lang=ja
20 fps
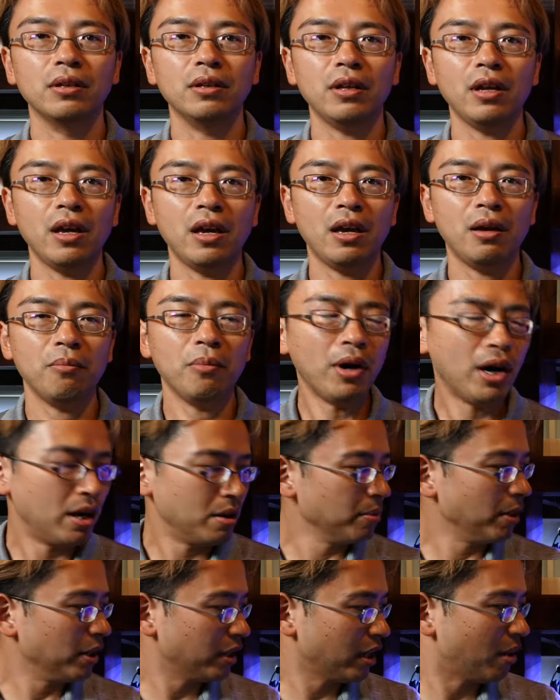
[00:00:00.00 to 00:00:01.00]
でまあ
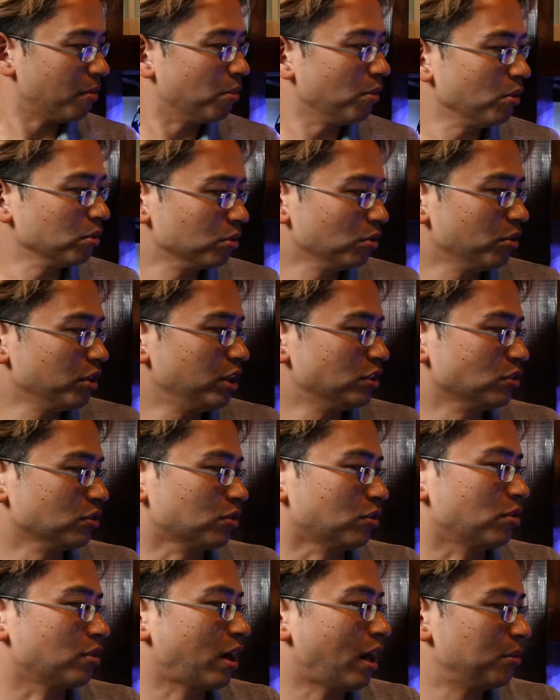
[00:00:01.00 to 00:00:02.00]
今ね冒頭にちょっ
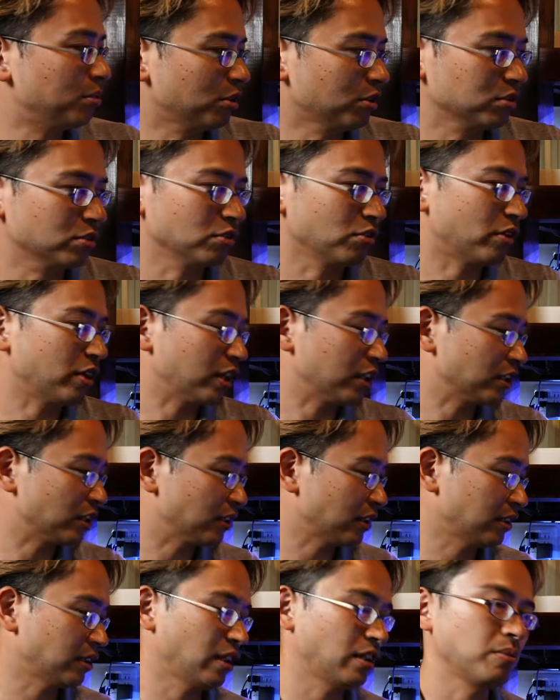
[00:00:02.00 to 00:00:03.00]
とライブロックのお話
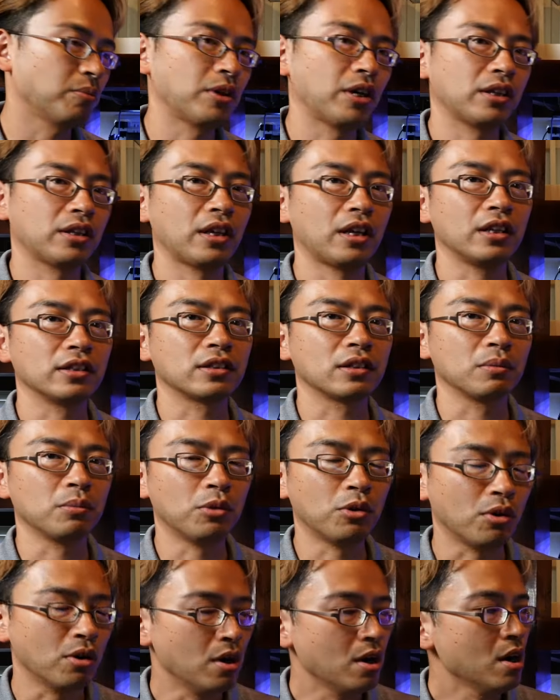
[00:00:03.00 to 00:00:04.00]
させてもらったんですけど
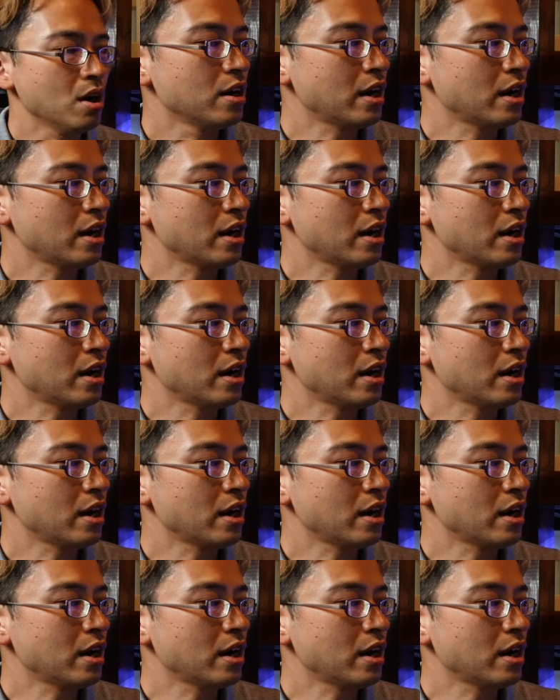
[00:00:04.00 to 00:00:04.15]
も